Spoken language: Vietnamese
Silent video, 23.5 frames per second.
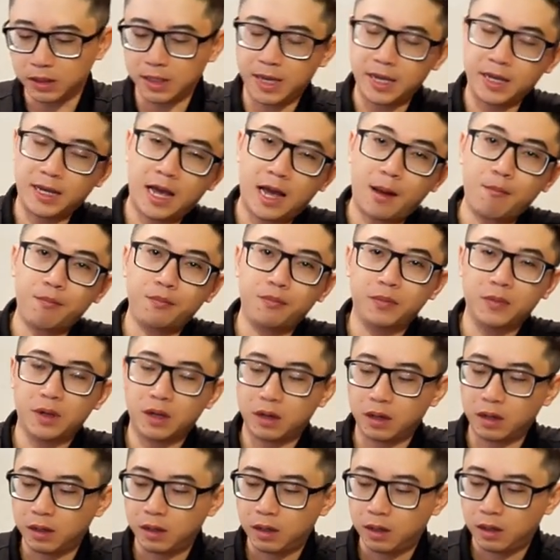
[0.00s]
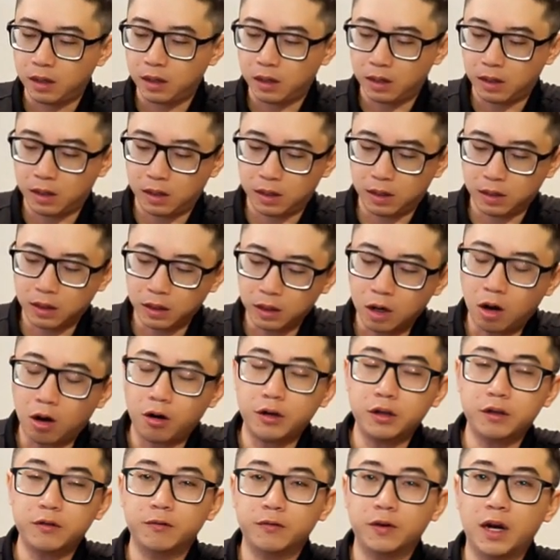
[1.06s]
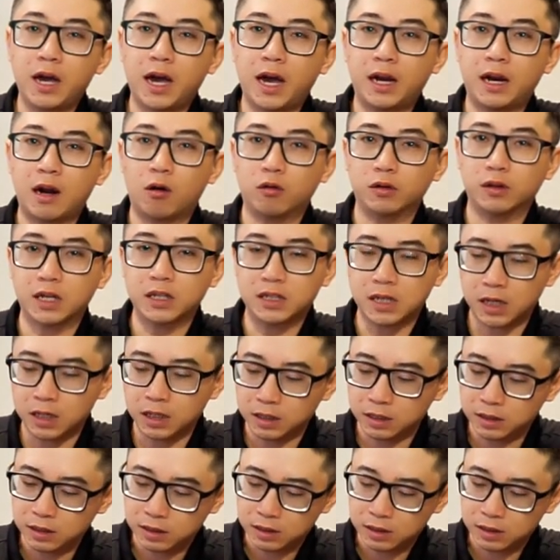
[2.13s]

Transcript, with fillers: dây cáp kết nối với hai đầu Type-C.